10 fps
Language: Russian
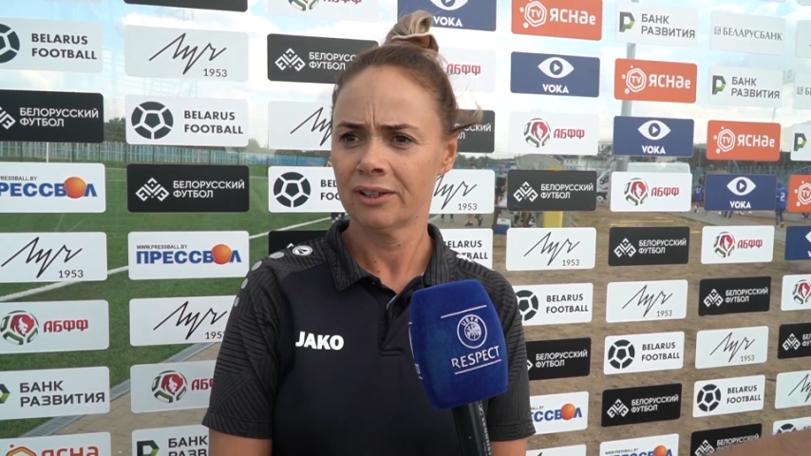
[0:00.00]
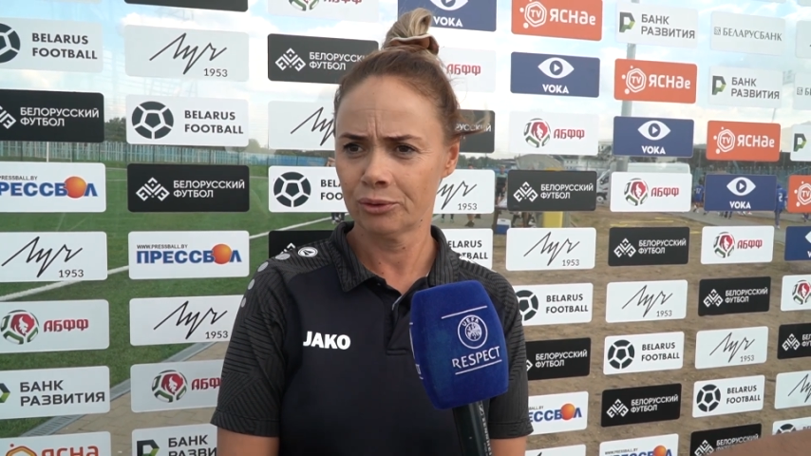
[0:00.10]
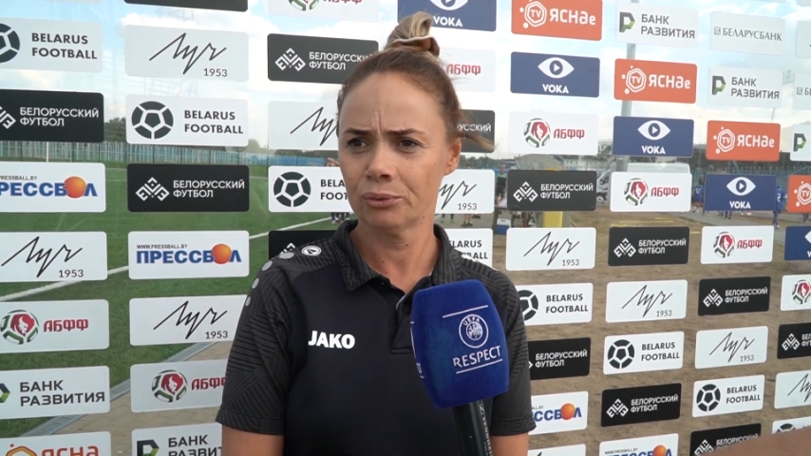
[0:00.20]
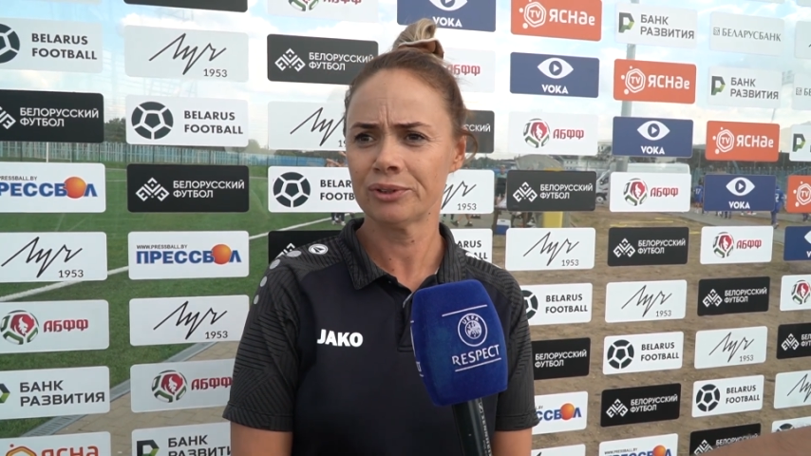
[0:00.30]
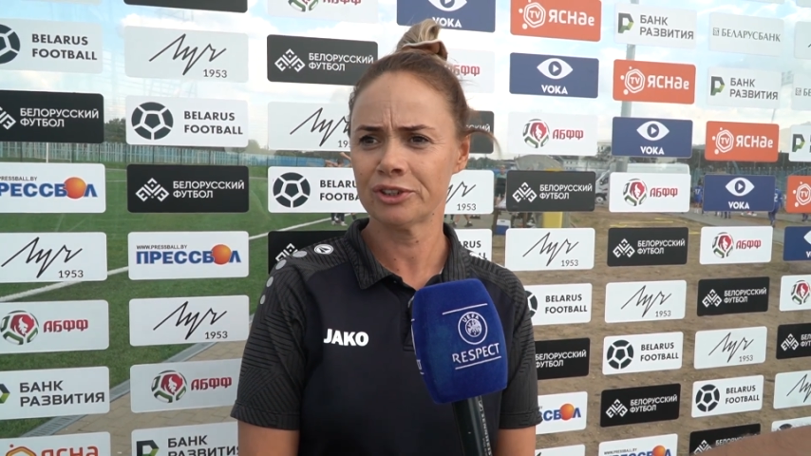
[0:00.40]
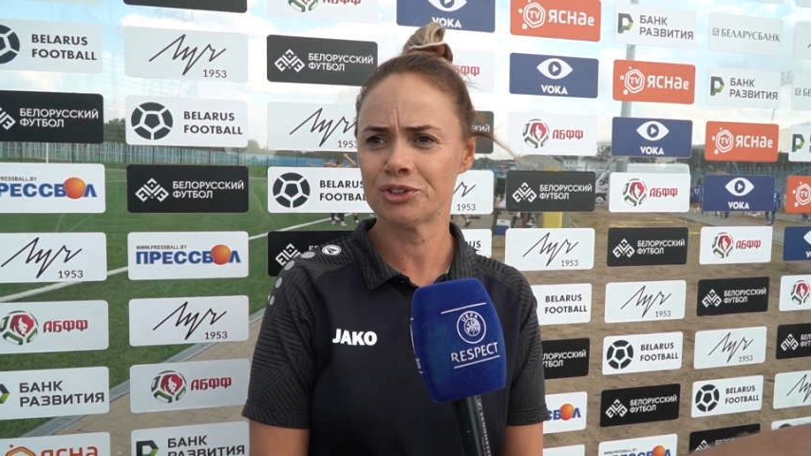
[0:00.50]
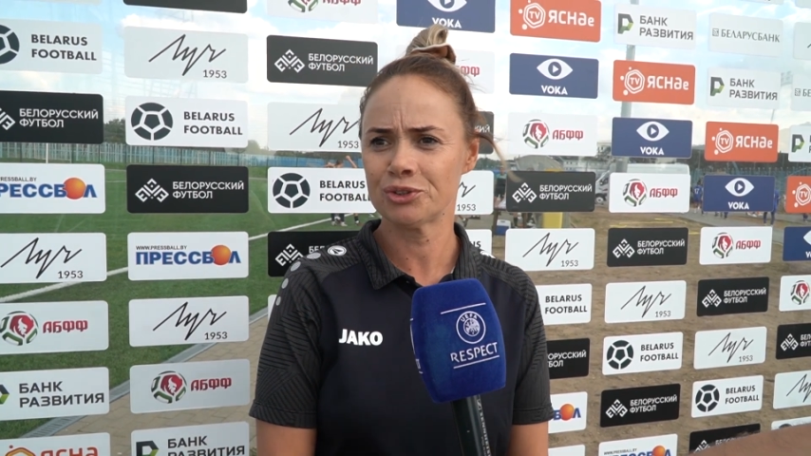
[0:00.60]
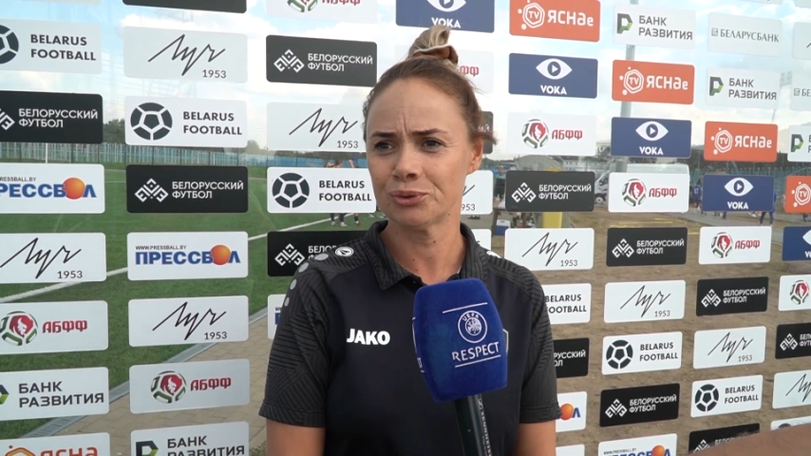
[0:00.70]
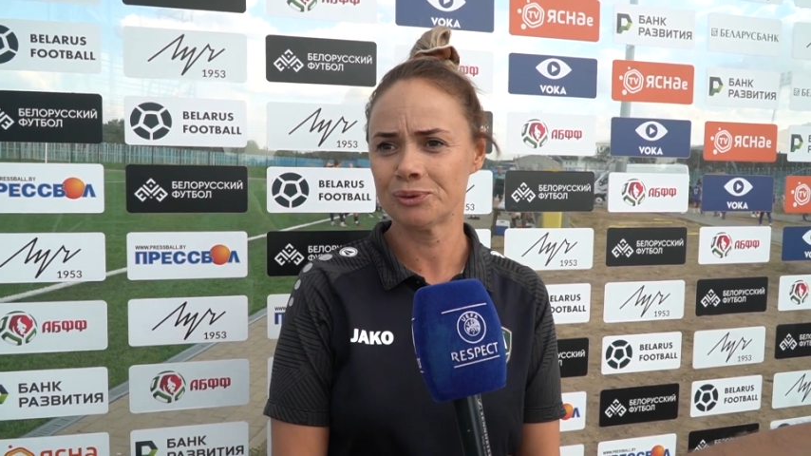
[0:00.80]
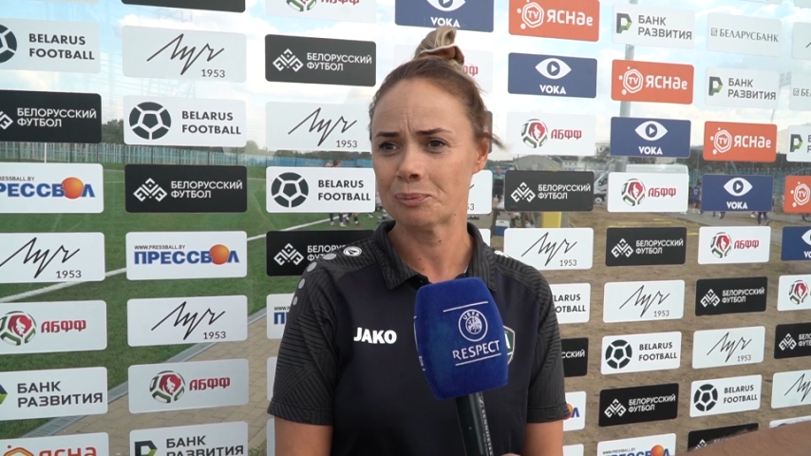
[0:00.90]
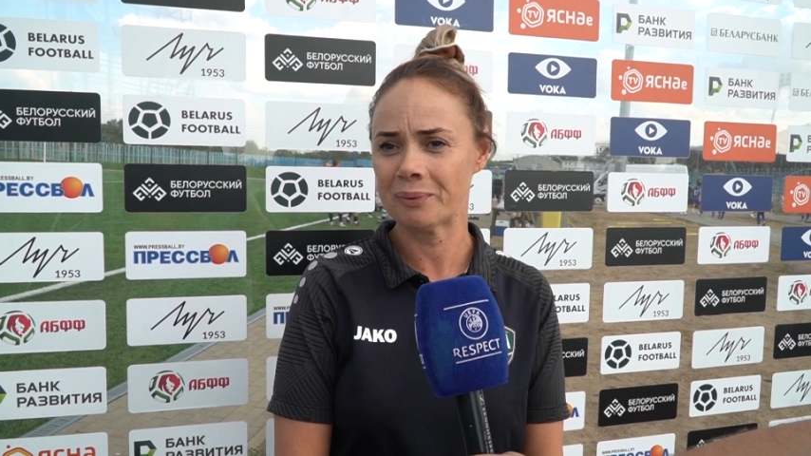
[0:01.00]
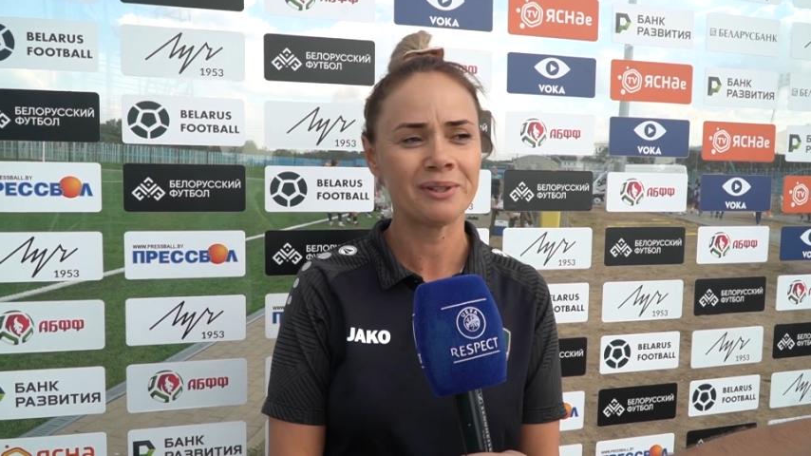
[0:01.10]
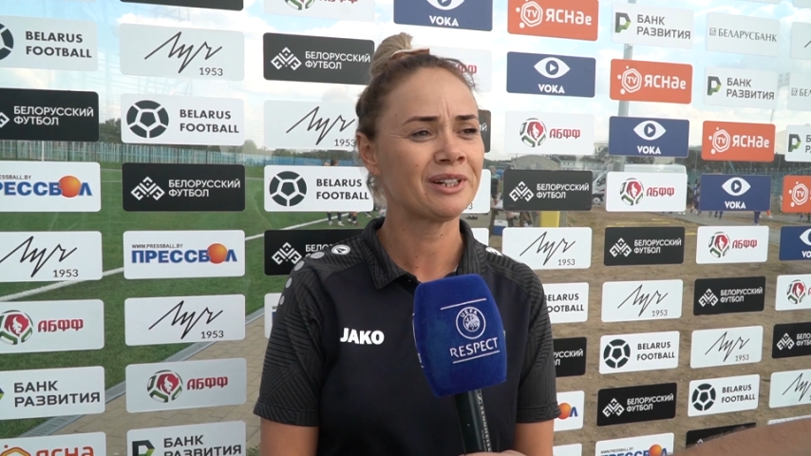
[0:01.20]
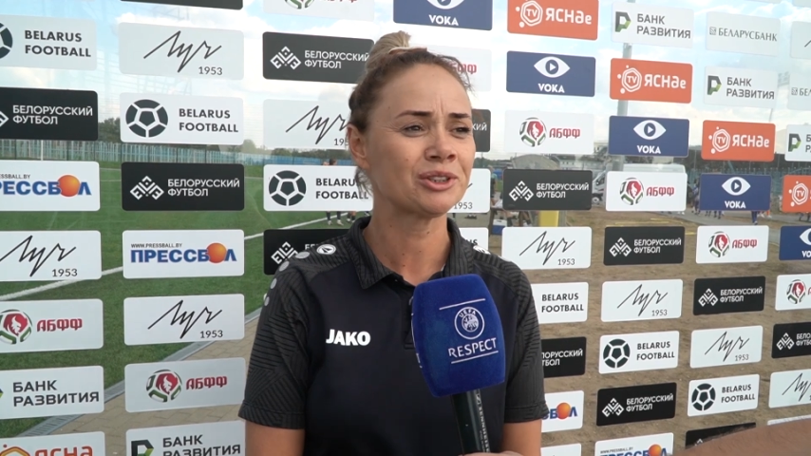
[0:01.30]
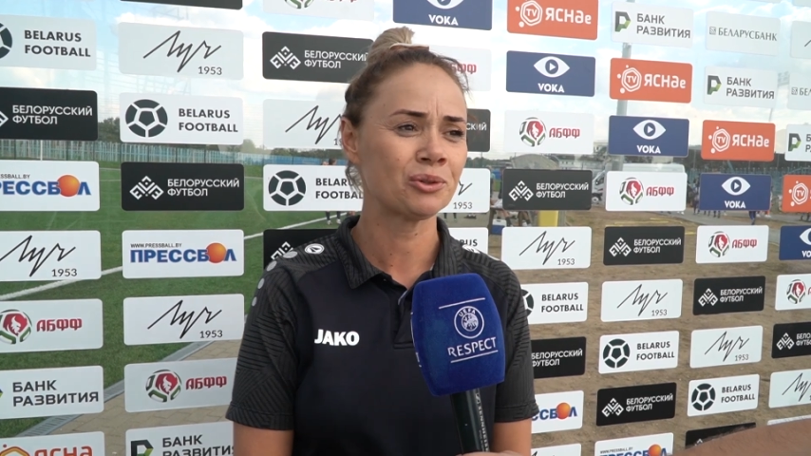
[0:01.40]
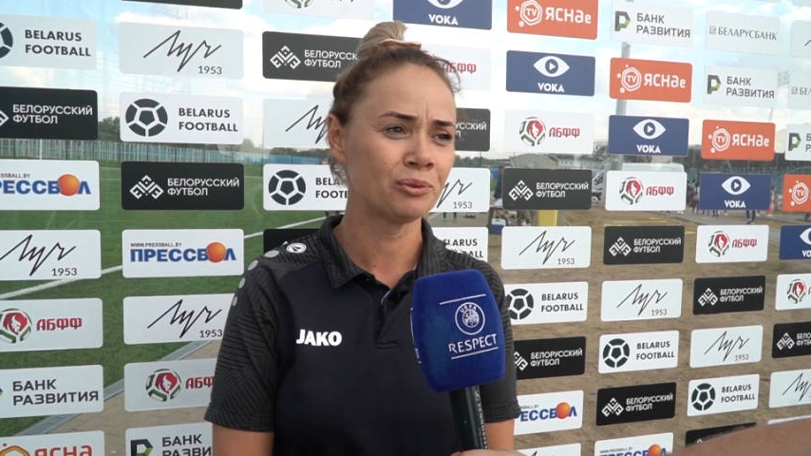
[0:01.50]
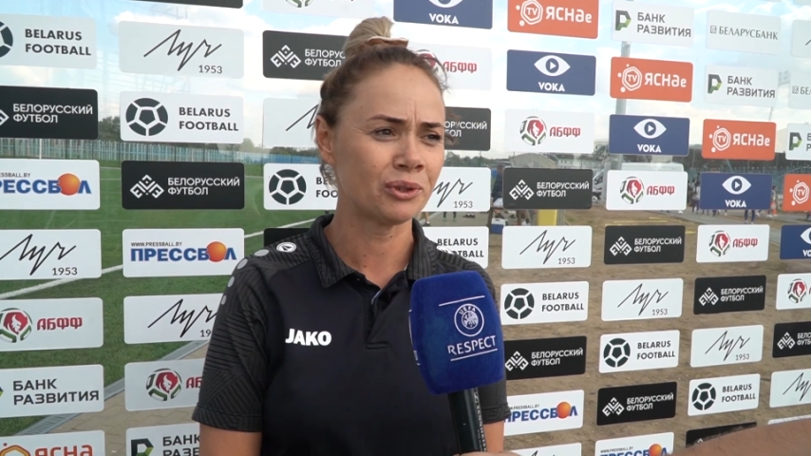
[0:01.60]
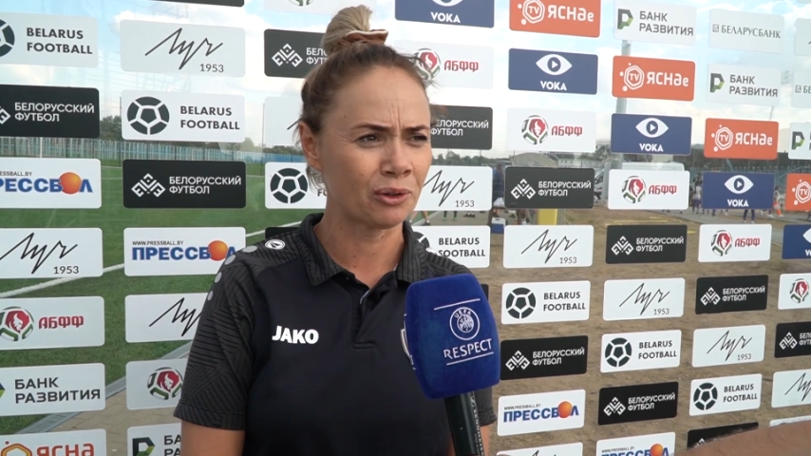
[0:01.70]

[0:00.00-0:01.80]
Но это чуть-чуть подростковый